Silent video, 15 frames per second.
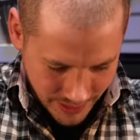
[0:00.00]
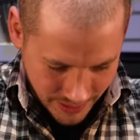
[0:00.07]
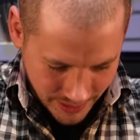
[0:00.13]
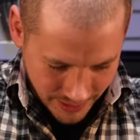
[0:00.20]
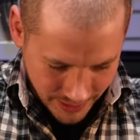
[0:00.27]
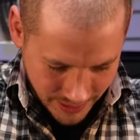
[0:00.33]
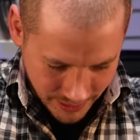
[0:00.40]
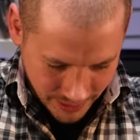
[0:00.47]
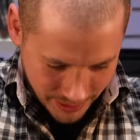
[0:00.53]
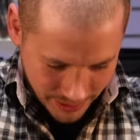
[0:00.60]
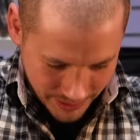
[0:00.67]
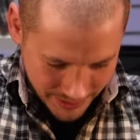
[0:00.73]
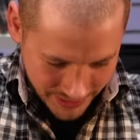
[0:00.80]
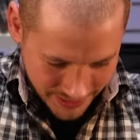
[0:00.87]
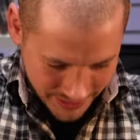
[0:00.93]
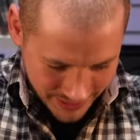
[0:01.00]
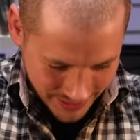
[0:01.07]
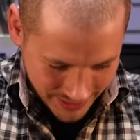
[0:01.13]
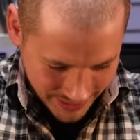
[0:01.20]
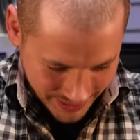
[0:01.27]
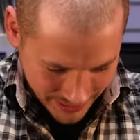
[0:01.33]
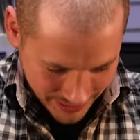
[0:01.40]
Ich glaube,
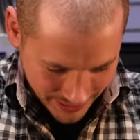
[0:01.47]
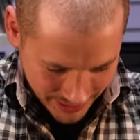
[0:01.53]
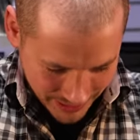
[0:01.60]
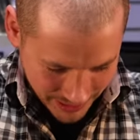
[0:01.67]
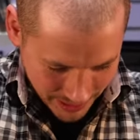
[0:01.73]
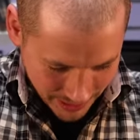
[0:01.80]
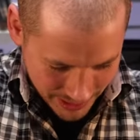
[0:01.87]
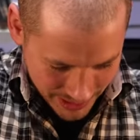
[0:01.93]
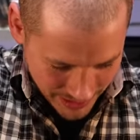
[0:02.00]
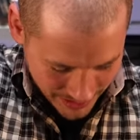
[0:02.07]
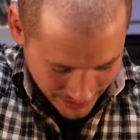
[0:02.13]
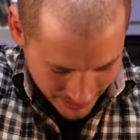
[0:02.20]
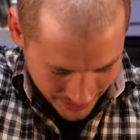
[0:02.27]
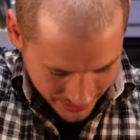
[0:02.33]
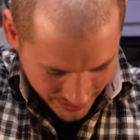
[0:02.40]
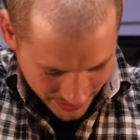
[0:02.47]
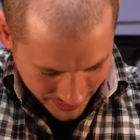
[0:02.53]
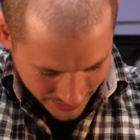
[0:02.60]
ich glaub letzteres.